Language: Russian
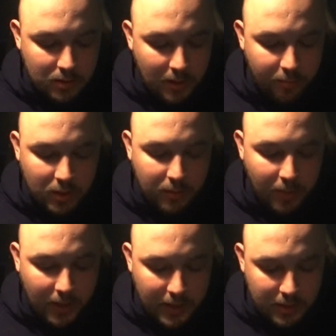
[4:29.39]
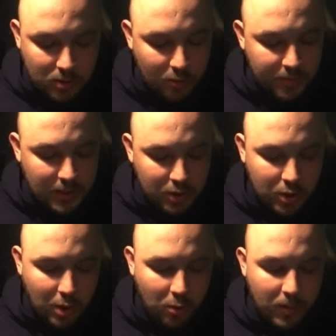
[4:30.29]
оплата по карте
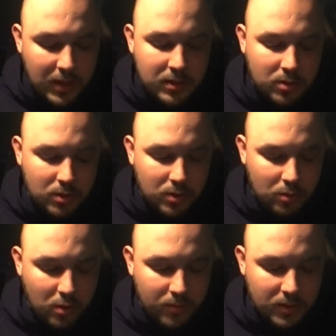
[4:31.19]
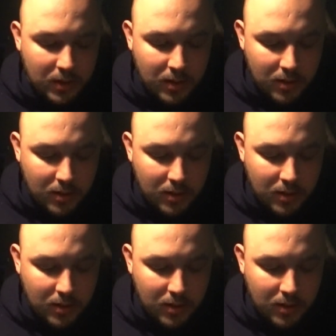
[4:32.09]
154 рубля, стоимость